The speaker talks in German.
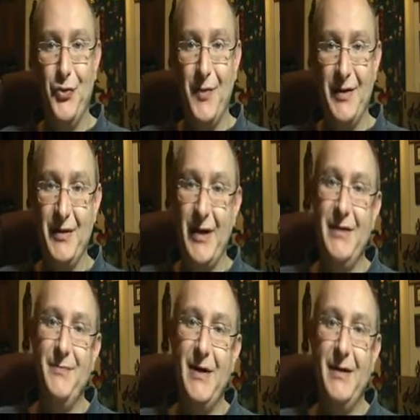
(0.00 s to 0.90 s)
Thomas
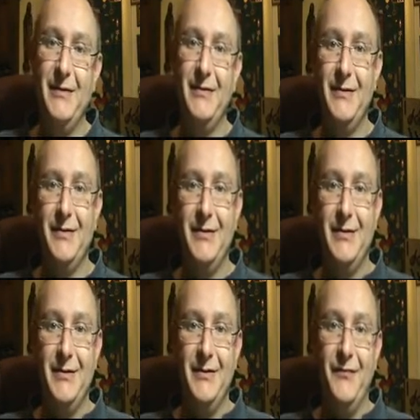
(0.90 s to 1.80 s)
Teichmann,
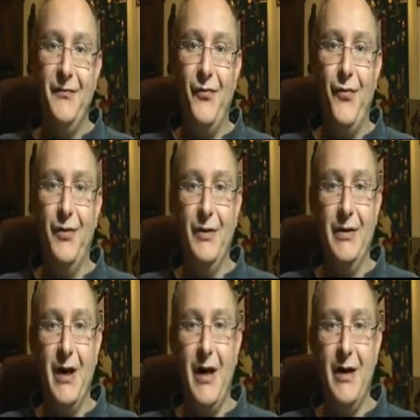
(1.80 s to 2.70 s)
wohnt
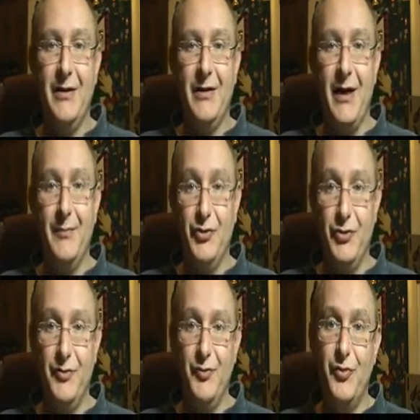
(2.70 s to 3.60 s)
in Hagen am
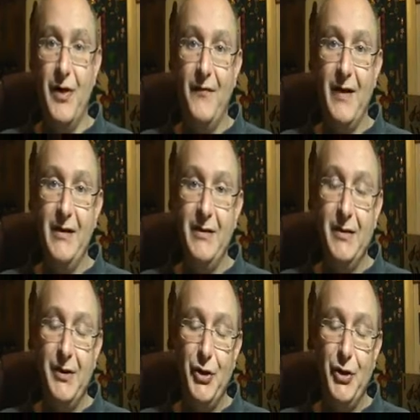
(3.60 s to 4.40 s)
Teutoburger Wald.